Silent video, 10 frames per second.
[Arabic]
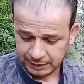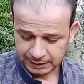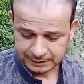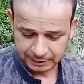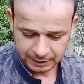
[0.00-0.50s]

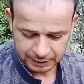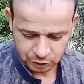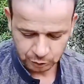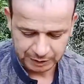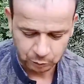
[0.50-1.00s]
اصدقائي
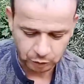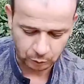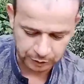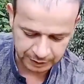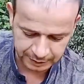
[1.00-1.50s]
شو هي
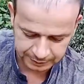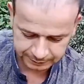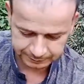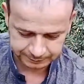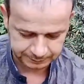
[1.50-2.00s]
المكونات
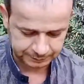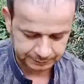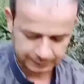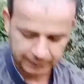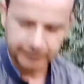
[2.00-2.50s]
هلا